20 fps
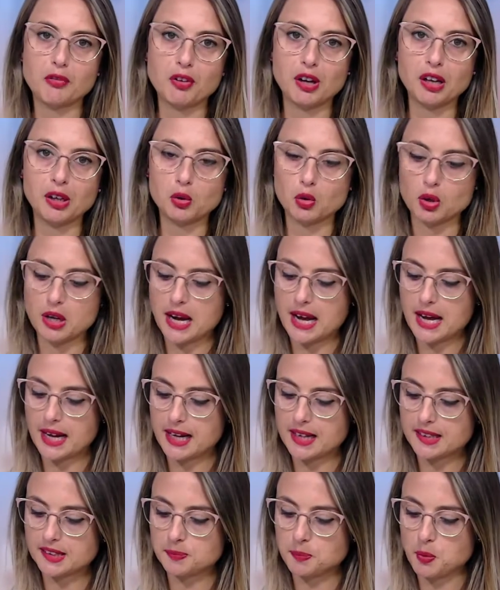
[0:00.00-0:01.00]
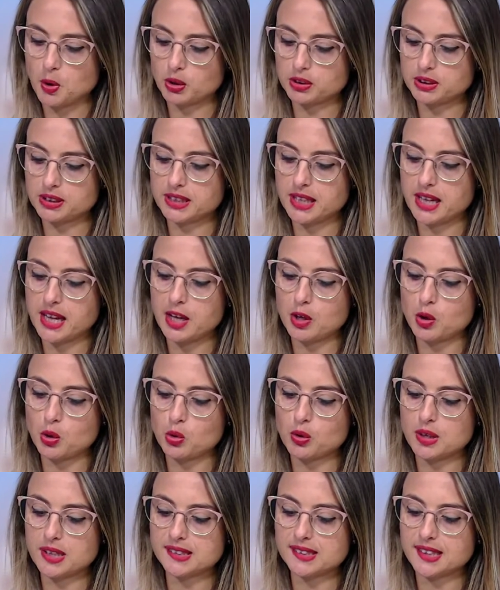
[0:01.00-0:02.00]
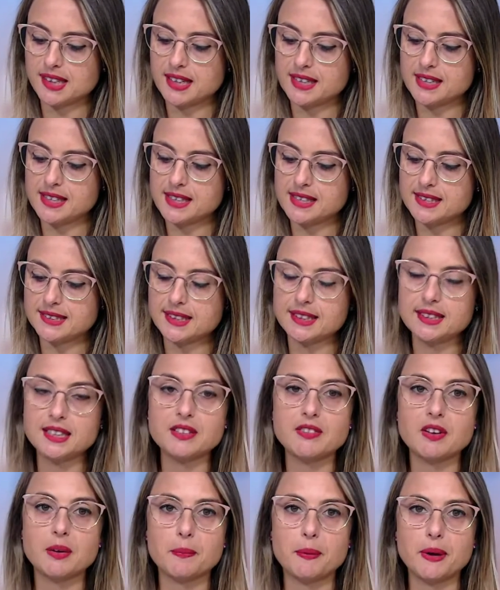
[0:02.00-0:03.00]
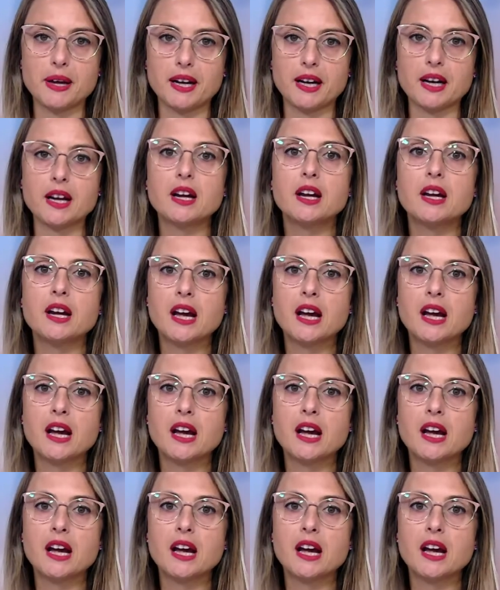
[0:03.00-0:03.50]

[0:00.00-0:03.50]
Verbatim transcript: Falconara Sport Day con una serie di iniziative per